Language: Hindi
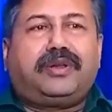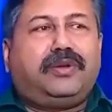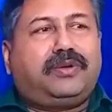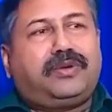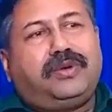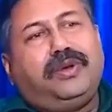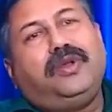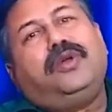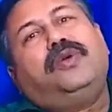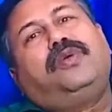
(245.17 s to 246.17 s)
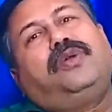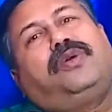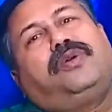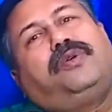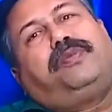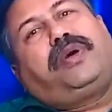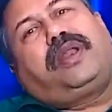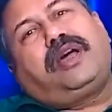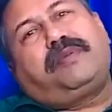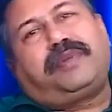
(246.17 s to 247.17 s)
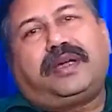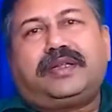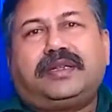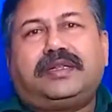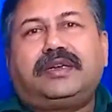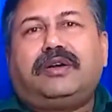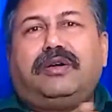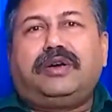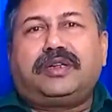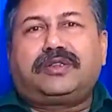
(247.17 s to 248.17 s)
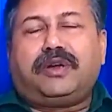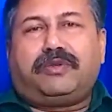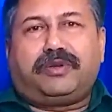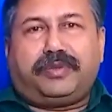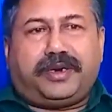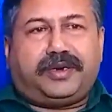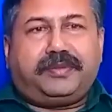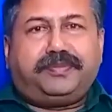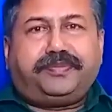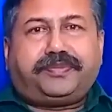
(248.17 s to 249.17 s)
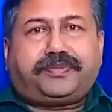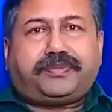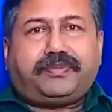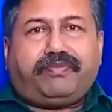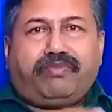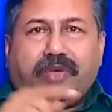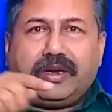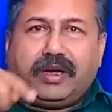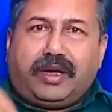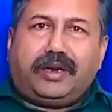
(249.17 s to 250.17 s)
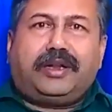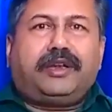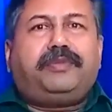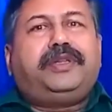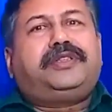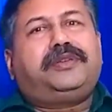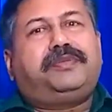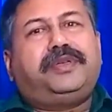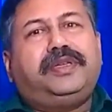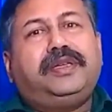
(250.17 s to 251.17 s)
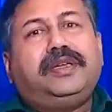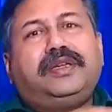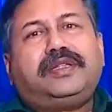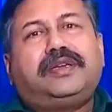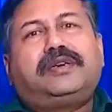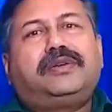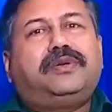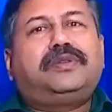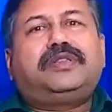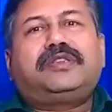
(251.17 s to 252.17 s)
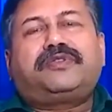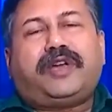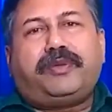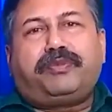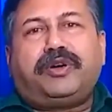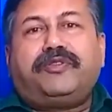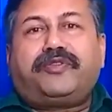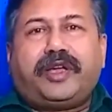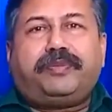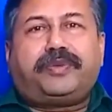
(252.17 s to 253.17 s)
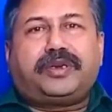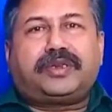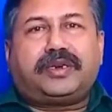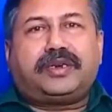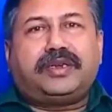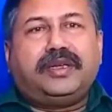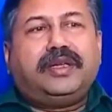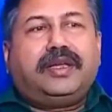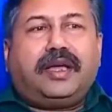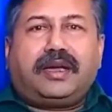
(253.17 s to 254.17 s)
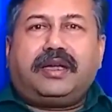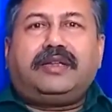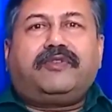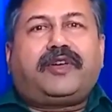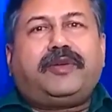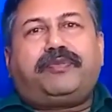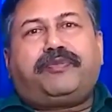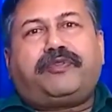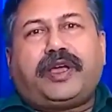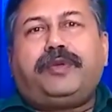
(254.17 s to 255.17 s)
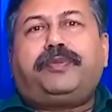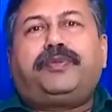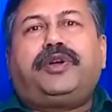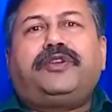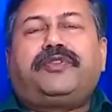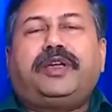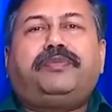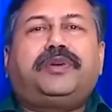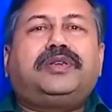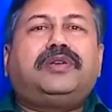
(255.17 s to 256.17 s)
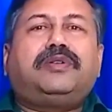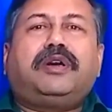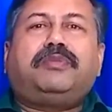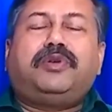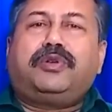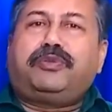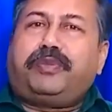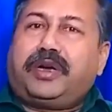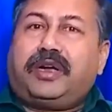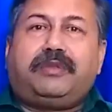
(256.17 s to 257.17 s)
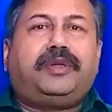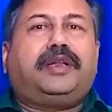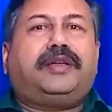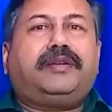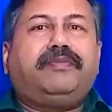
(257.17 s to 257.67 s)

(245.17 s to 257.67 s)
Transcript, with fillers: लोग को वो लोग ऊपर ला पाए थे द कांग्रेस गवर्नमेंट एंड अंडर बीजेपी द ग्रोथ इज 5.5 परसेंट अगर ये फाइव फाइव पॉइंट फाइव परसेंट को आप ग्रोथ पकड़ भी लें